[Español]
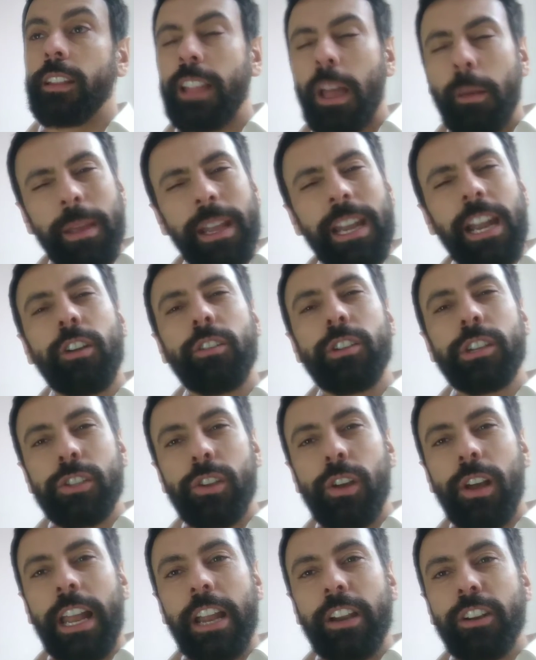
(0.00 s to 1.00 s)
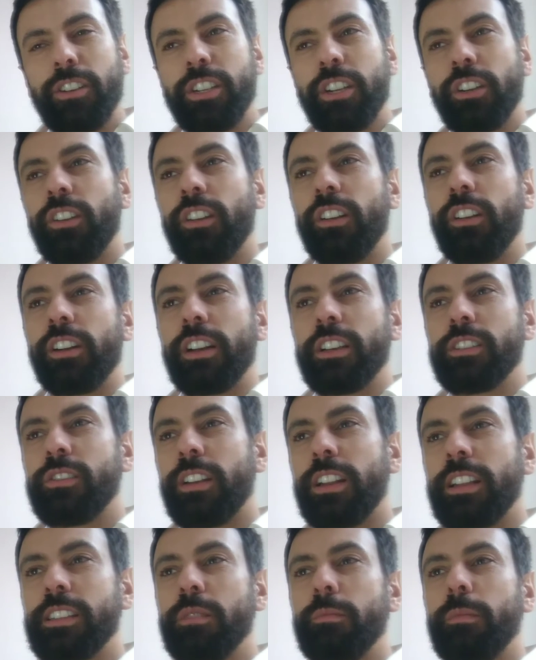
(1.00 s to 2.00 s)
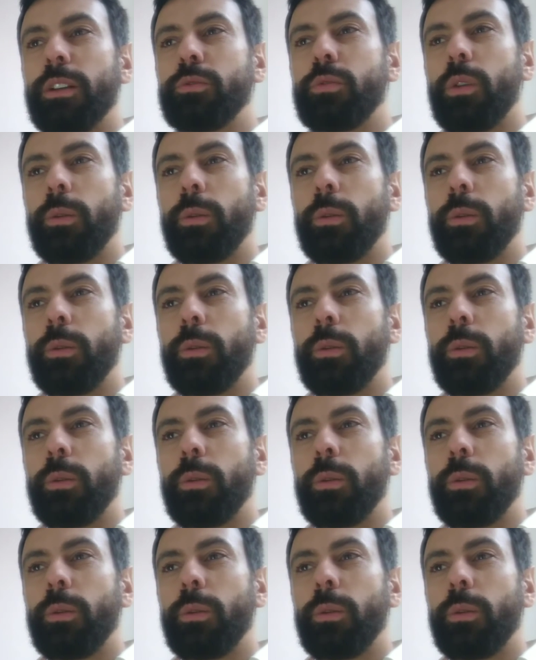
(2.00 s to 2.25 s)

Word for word: también hago eso a la noche con los que son así más